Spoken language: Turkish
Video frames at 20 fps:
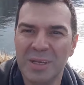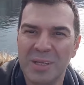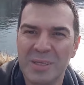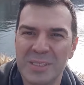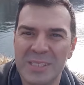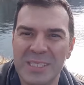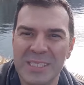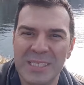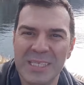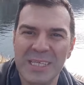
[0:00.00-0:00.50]

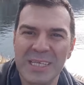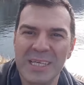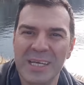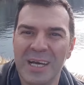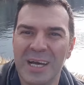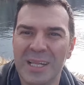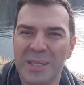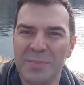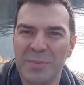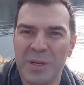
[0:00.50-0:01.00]
sizi
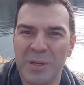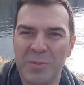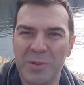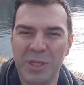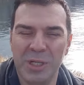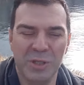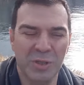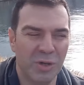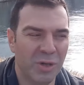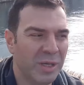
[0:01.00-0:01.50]
alıp kabul
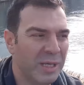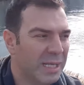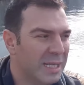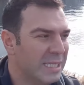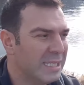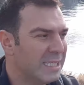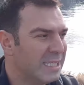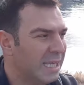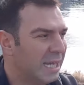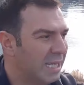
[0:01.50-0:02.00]
ediyor.
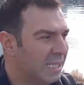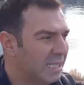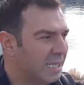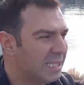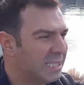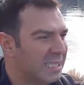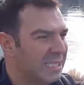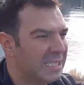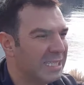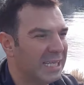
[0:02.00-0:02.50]

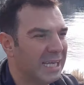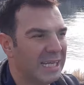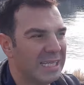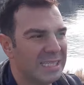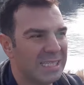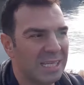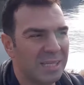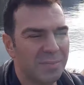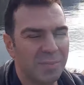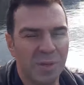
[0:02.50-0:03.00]
Zaten siz
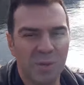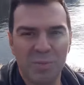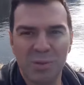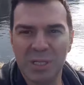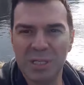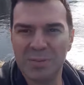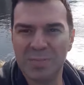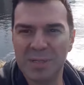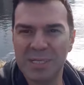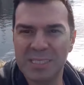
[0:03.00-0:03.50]
kendinizi alıp kabul
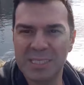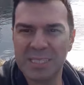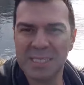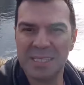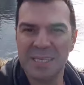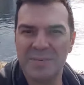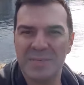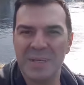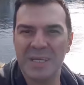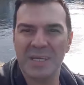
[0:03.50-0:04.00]

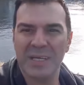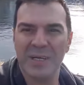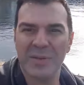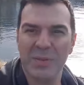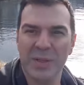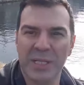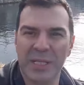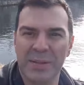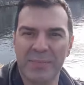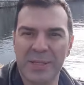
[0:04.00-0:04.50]
etmezseniz evren
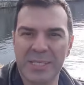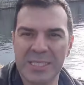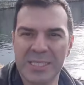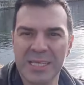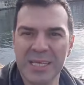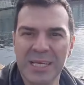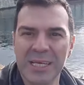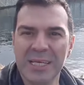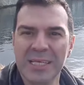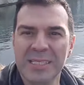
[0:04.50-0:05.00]
kabul edemez.
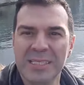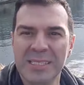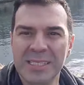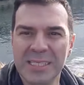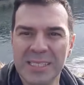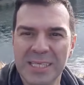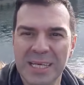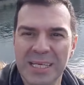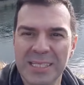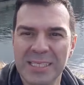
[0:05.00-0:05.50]

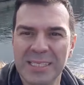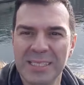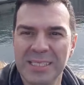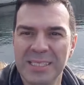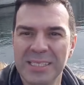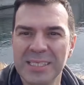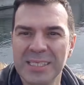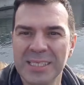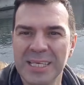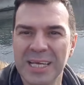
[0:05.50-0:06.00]
Siz,
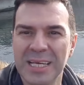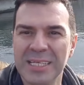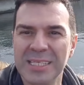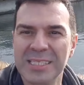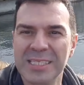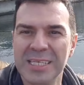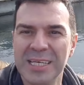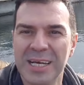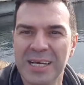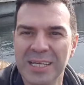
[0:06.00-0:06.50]
siz
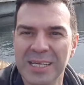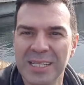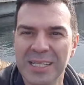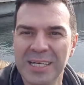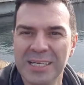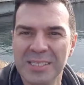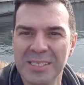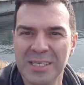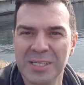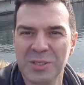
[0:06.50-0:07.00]
kendinizi
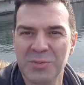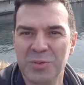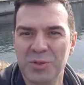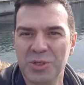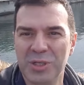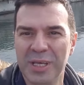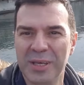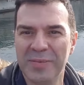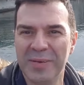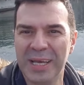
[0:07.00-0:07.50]
yargılarsanız
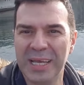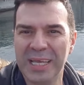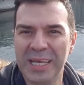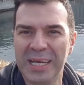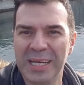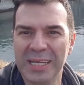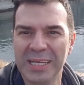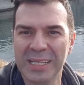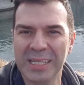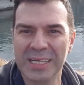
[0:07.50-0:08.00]
bütün evren
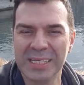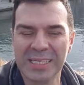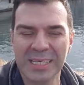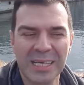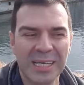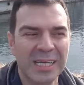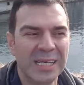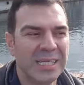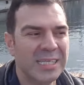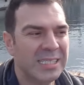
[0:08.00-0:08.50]
yargılar.
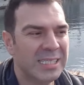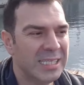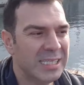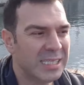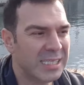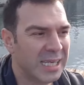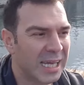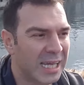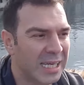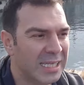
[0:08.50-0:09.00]

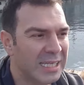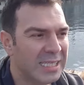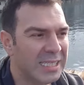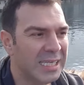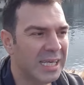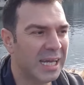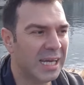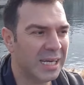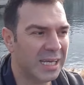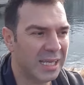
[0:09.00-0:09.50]
Siz kendinizi
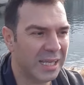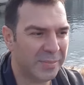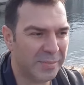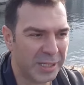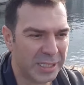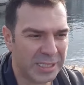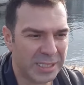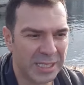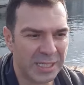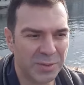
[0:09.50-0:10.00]

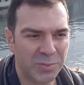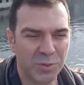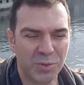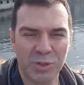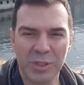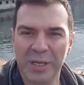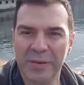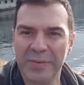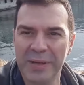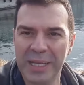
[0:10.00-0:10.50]
yargılamazsanız
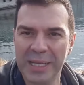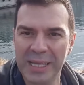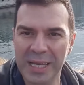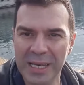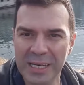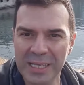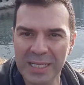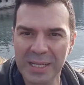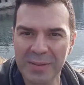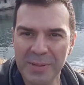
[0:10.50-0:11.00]
bütün evren
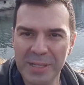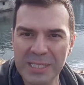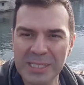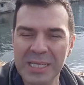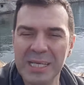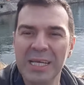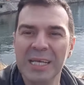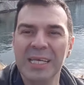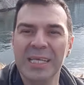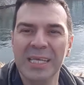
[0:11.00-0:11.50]
yargılamaz.
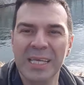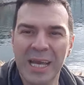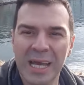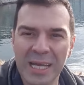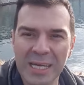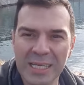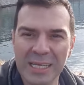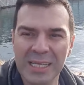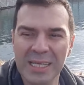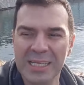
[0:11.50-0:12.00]

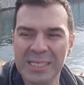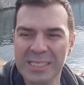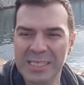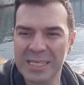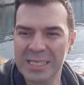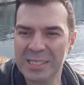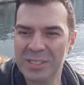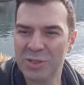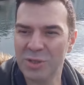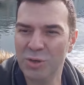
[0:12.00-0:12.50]

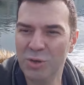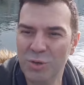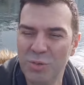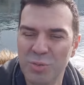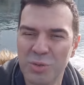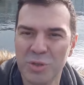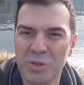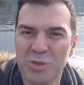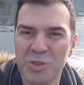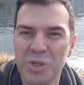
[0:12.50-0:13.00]
Yargılansanız da
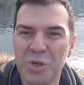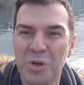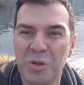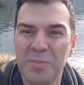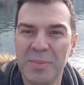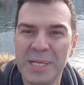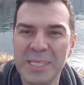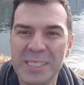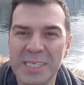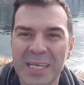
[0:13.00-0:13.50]
umurunuzda
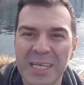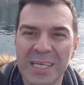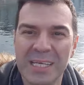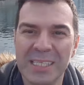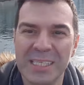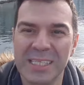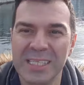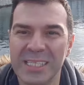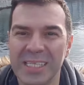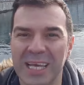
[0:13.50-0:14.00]
olmaz.
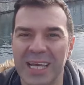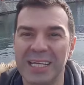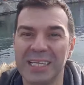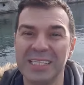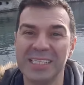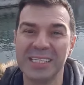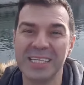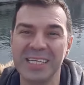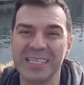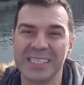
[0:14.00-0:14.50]
Siz
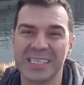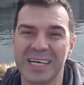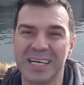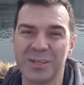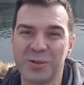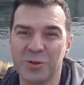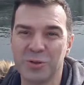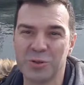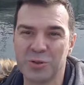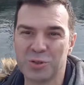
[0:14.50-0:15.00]
kendinizle
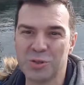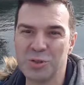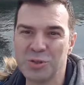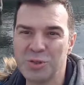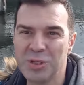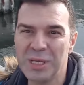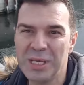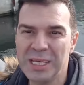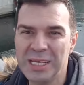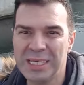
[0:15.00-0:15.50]
hizalı olursunuz.
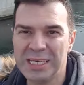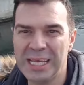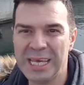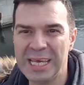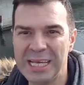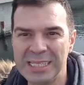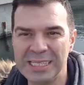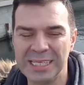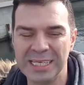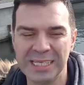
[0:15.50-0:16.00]

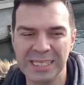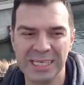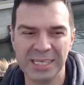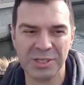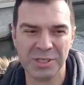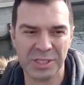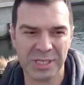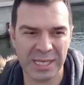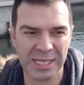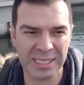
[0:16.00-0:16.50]
Realiteyi
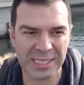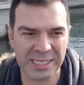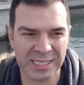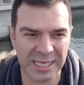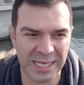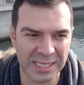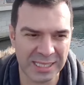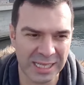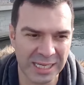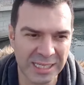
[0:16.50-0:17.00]
değiştiren
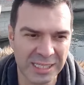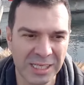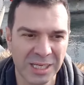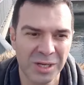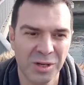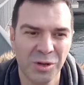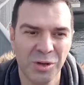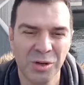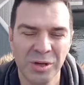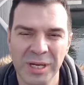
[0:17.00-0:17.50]
insanlar,
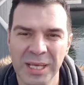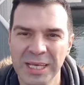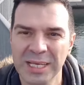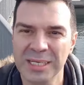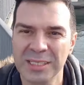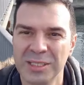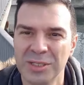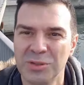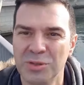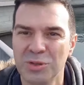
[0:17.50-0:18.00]
örnek
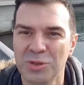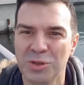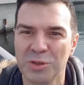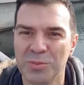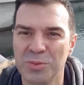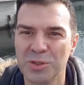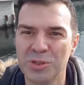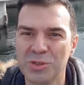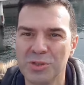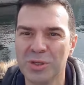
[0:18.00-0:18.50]

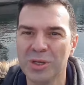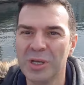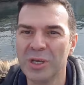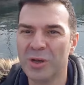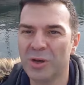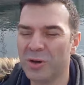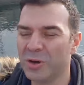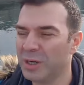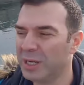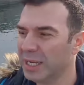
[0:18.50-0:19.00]
Atatürk'ümüz,
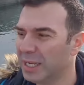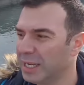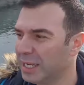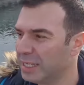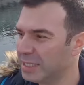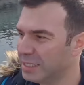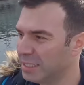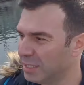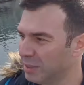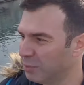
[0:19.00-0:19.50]
örnek
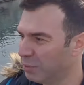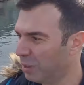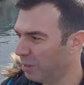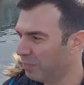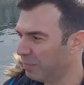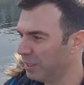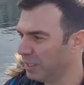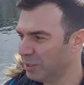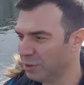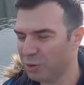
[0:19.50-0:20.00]
Hz.
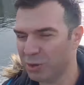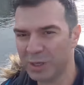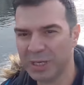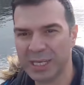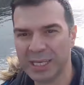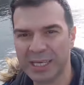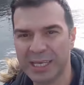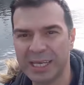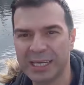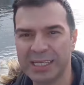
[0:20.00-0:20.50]
Muhammed,
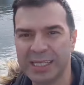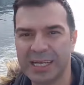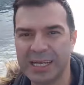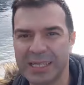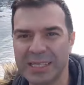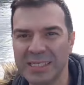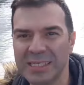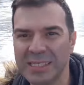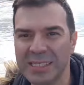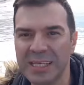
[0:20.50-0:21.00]
örnek Geri
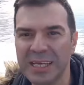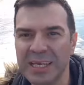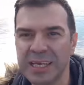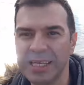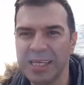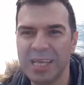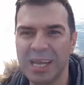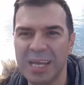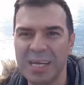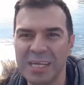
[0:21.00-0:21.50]
Douglas
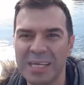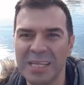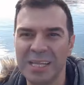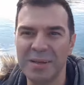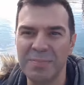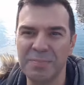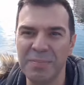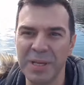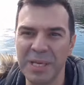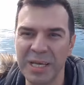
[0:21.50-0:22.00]

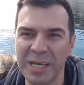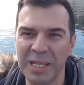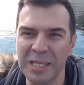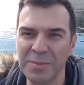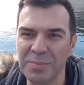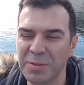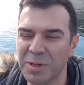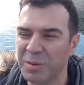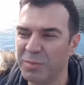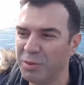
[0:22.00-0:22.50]
yargılanmayı
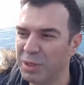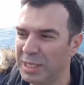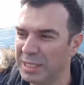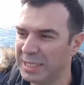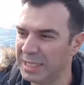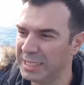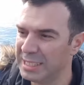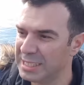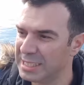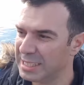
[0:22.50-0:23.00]
alıp kabul
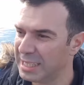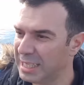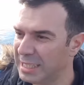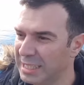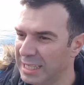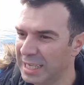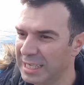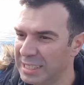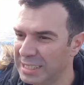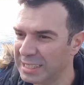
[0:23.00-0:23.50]
eden
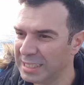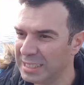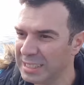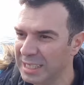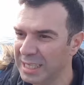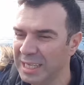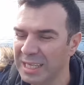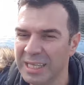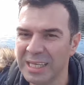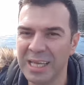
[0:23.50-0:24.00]
insanlardır.
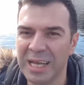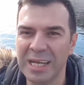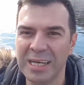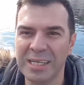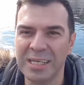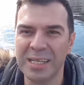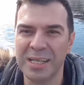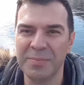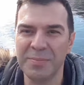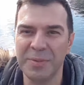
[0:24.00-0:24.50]

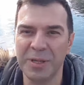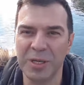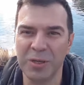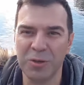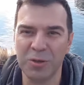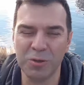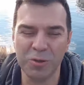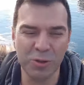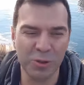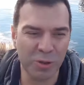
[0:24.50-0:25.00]
Yargılanmaya
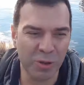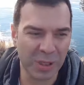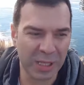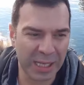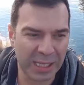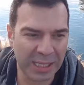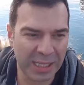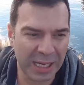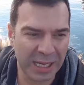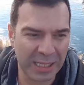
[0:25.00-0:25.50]
gönüllü
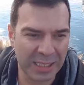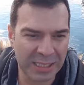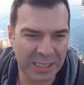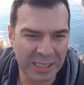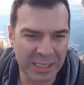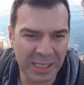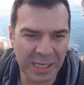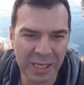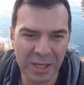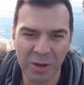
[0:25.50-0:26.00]

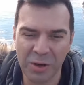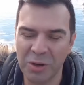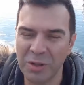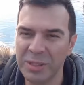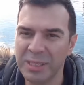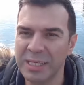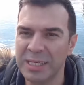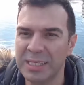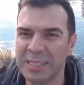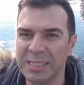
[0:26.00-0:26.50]
olanlardır.
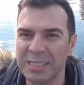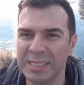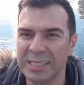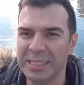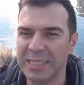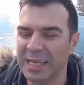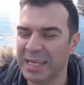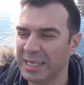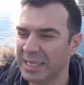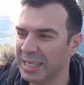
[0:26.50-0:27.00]
Onlara da
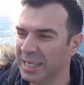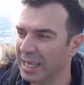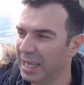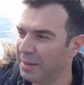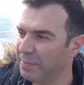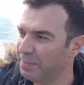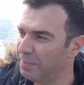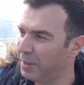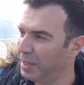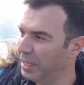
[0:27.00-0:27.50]
dediler ki
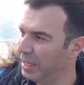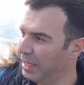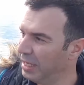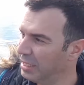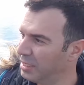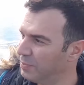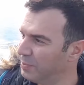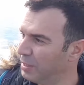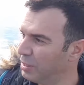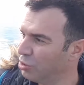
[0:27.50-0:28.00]
yapma,
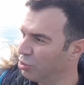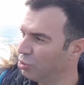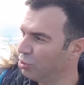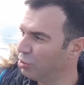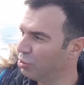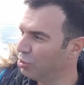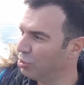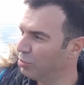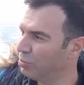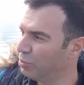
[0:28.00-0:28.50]
etme,
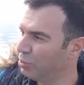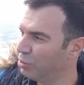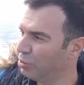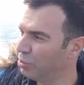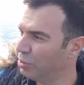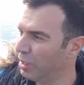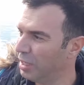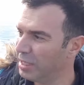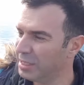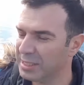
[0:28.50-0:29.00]
şudur,
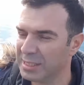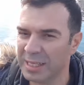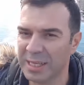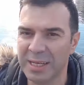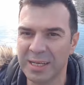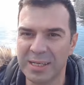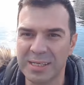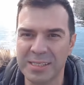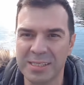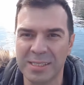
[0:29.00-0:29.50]
budur, asla,
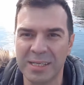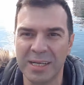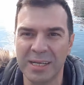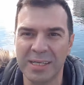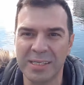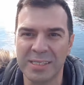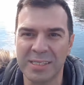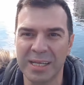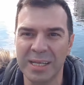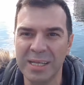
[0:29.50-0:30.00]
asla,
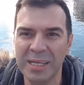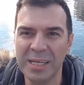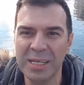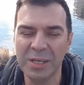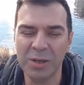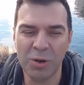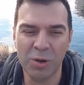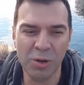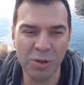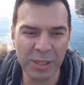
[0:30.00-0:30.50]
asla.
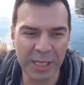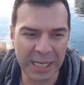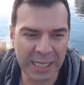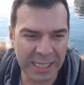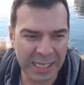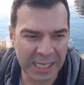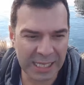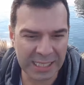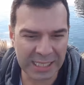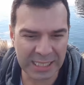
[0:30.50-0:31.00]
Onlar
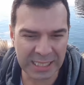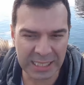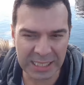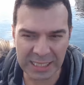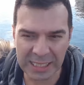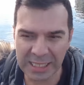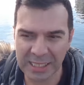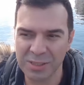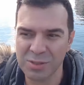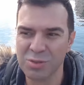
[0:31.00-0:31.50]
neyi
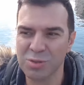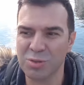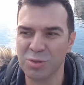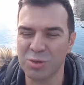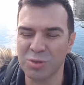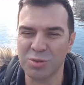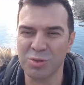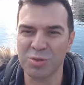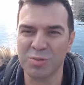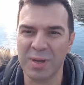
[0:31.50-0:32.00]
dinledi?
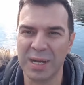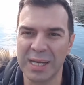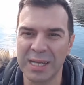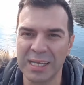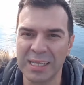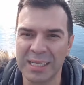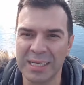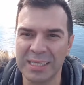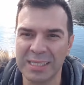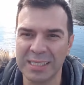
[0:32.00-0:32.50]
Sonsuz
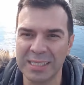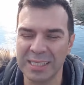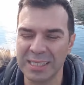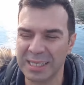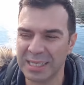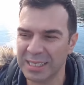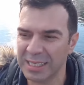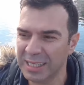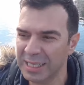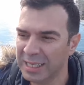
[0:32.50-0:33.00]
varlıklarını
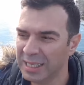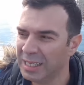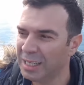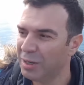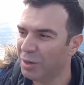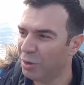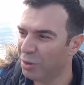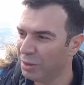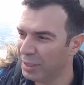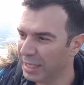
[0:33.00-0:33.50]
dinledi.
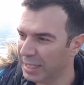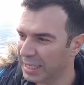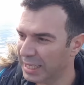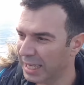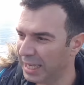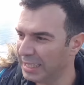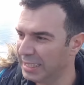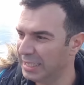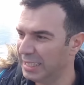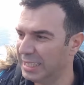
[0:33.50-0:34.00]
Onlar
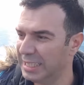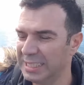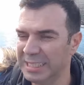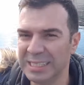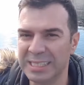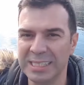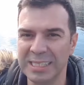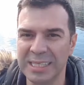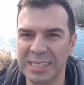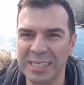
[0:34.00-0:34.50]

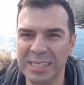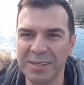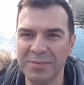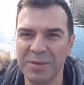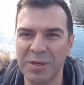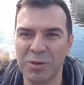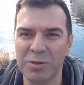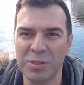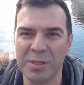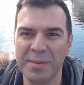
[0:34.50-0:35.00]
kendilerini dinledi
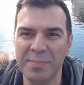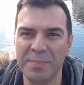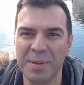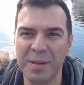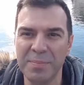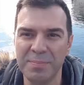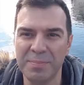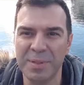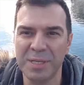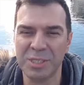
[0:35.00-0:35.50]
ve o zaman
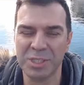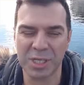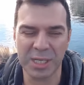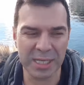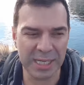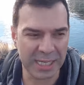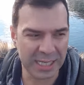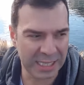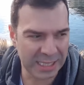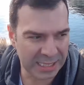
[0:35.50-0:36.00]

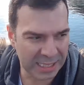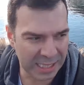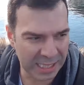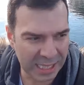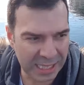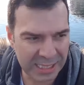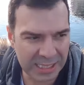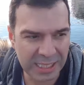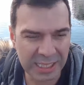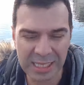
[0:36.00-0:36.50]
bambaşka
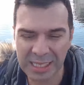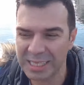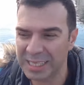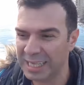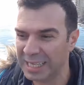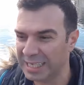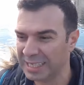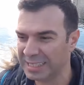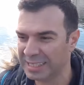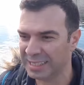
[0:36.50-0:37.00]
realiteler
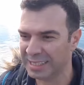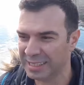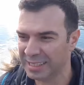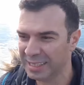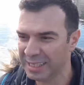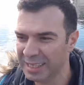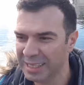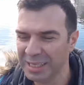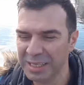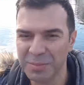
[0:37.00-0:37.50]

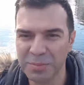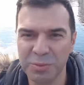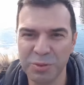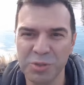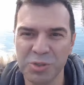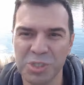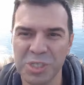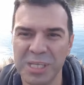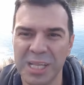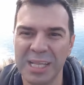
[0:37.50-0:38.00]
yaratıldı.
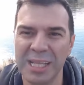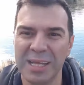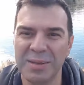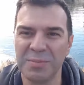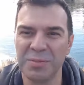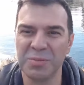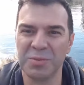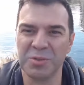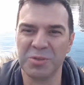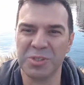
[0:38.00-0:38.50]
Bunun için neler
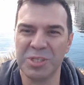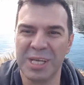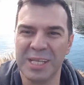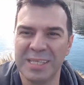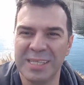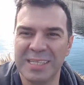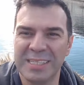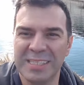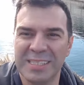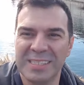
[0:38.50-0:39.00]
mümkün
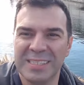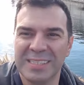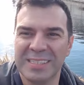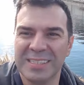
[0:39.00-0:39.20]
canlar?